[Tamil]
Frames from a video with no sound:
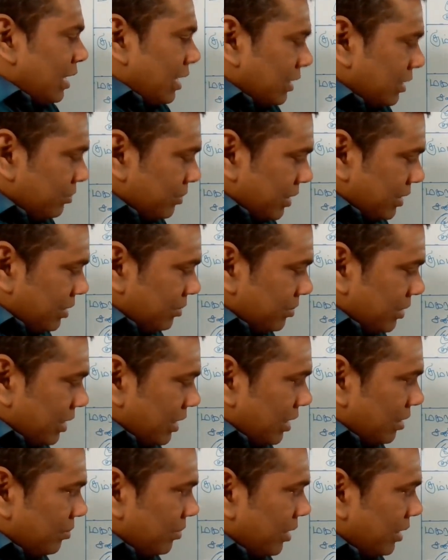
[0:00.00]
அது மட்டும்
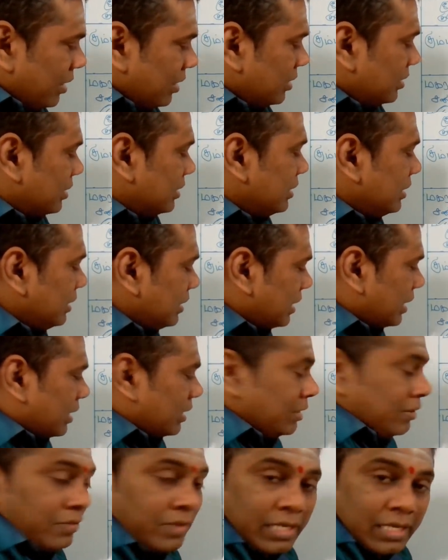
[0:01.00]
இல்லாமல் இங்க
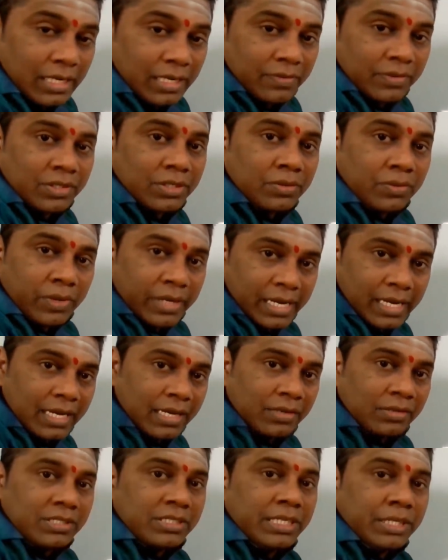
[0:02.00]
இவங்கெல்லாம் வந்து ஒரே
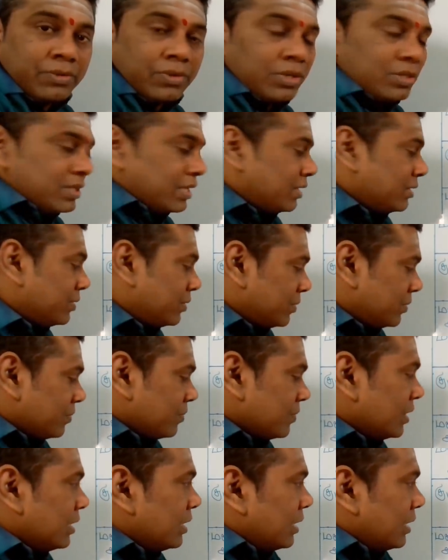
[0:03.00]
சீக்வன்ஸா இருக்கணும்